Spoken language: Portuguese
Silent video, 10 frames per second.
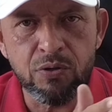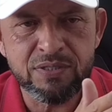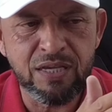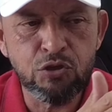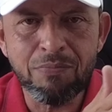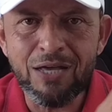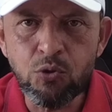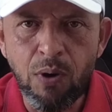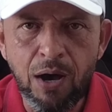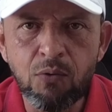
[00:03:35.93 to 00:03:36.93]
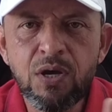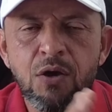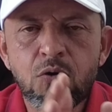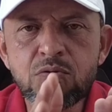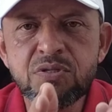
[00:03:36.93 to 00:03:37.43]
sendo manual
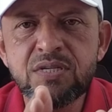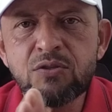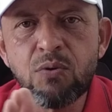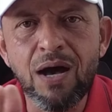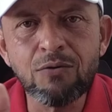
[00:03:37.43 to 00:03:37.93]
ou sendo